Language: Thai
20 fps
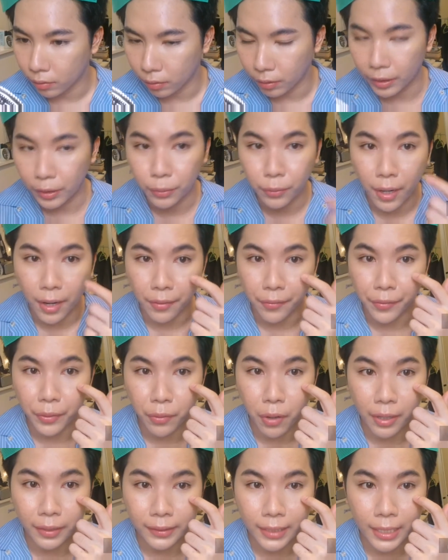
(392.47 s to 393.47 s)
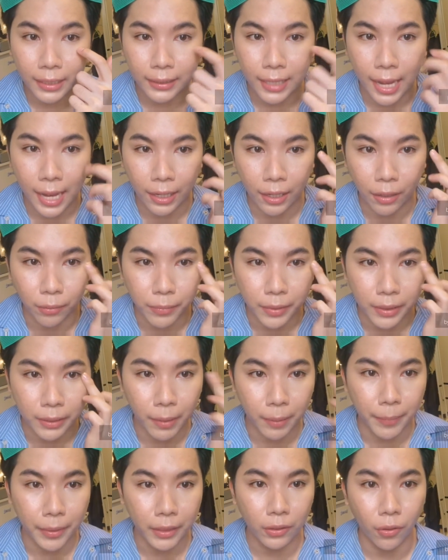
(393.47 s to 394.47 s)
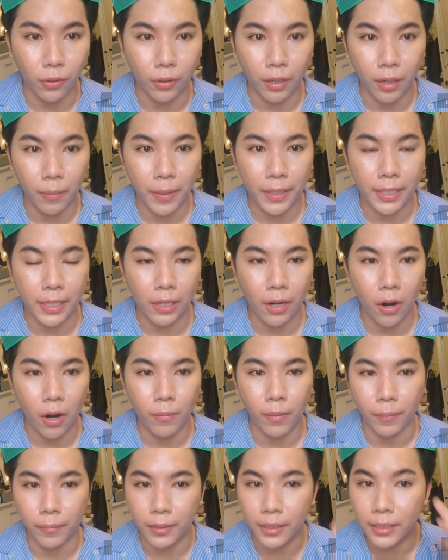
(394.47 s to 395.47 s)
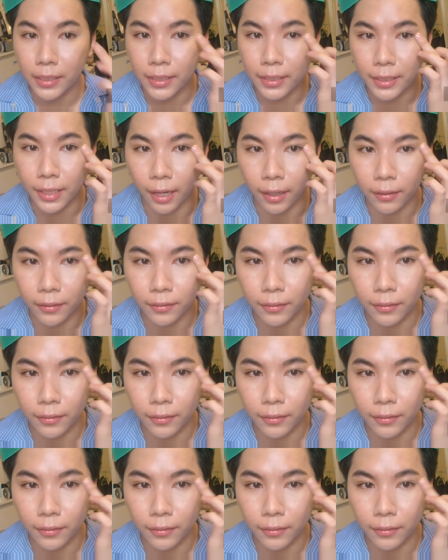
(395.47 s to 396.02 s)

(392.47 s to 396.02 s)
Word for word: ริ้วอะริ้วรอยใต้ตาเรามี มันไม่ตกเข้าไปในร่องแบบดีอะ